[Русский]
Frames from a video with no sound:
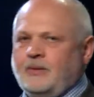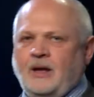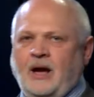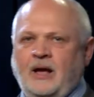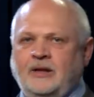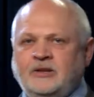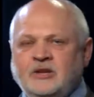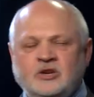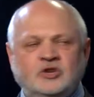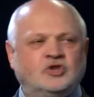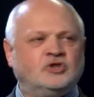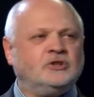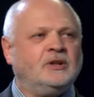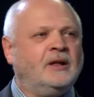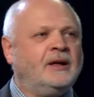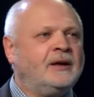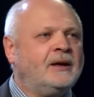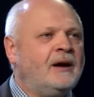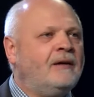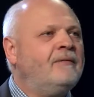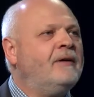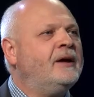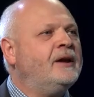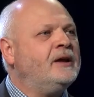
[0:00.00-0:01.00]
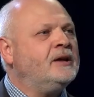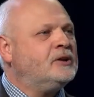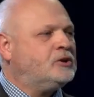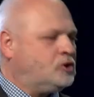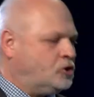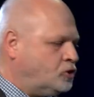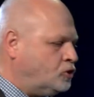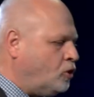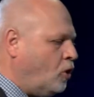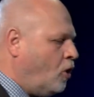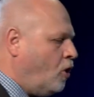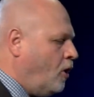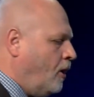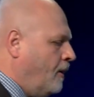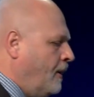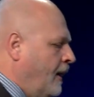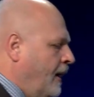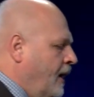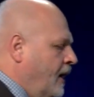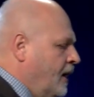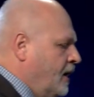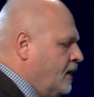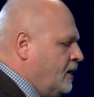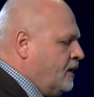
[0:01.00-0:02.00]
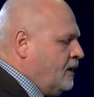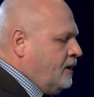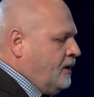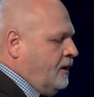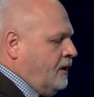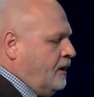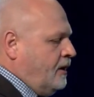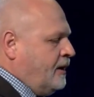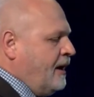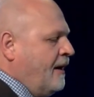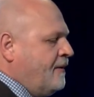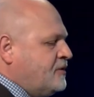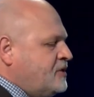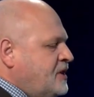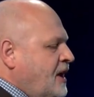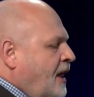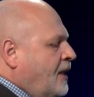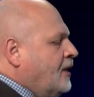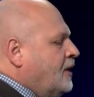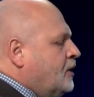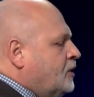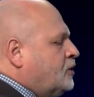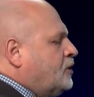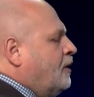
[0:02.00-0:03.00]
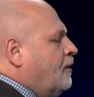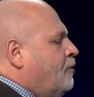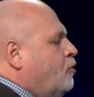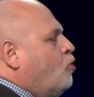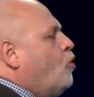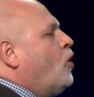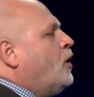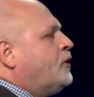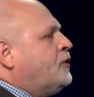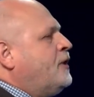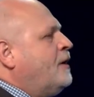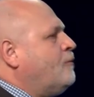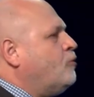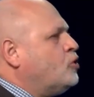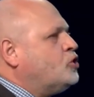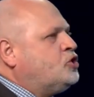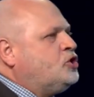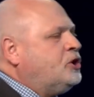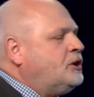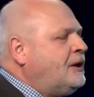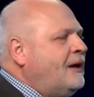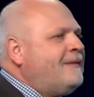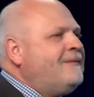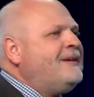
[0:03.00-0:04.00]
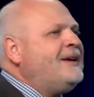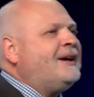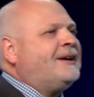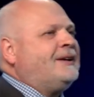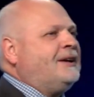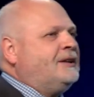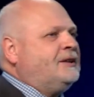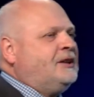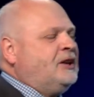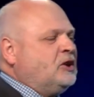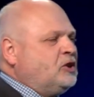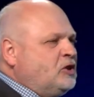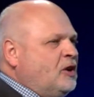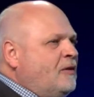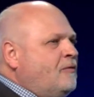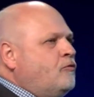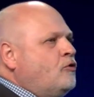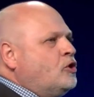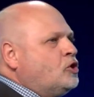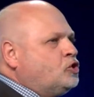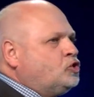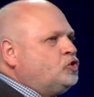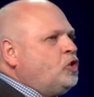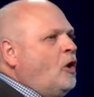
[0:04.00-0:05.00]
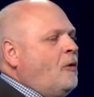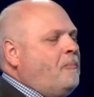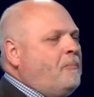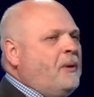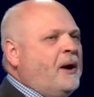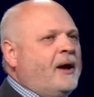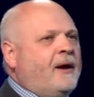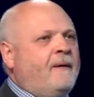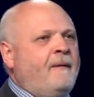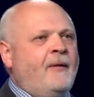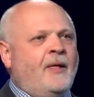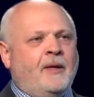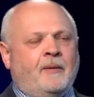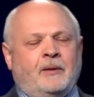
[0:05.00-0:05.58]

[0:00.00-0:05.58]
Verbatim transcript: Один человек говорит, что я взял интервью одного человека для того, чтобы